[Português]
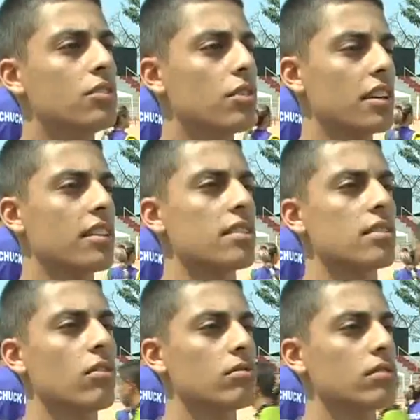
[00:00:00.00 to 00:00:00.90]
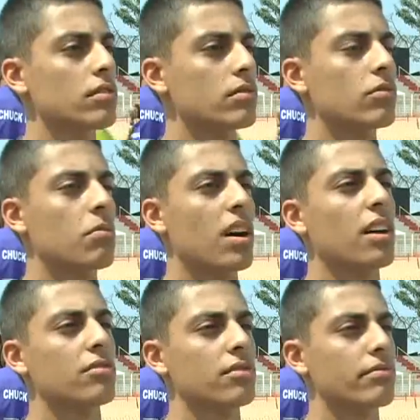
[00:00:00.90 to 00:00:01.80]
de orientação no, no
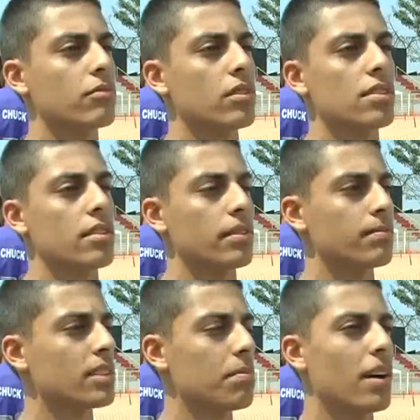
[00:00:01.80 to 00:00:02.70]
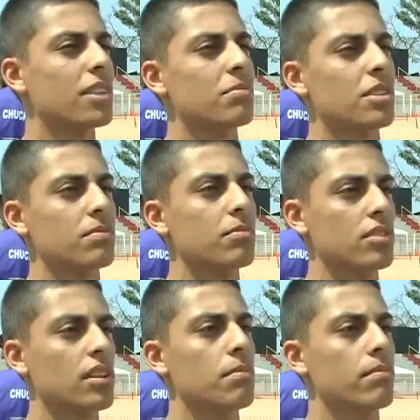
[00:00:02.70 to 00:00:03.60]
mato, toda essa, essa parte mesmo, por
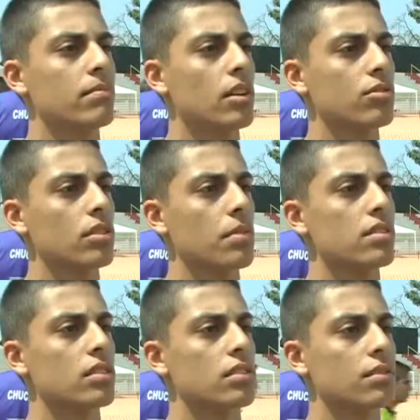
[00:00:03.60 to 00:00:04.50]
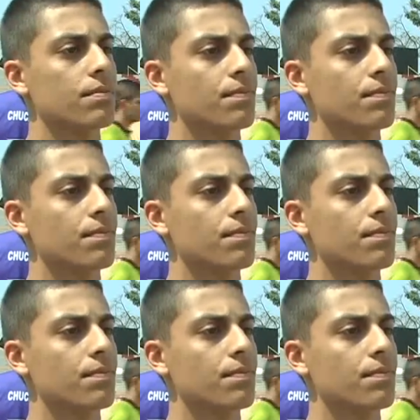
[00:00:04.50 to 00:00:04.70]
isso que ajuda bastante.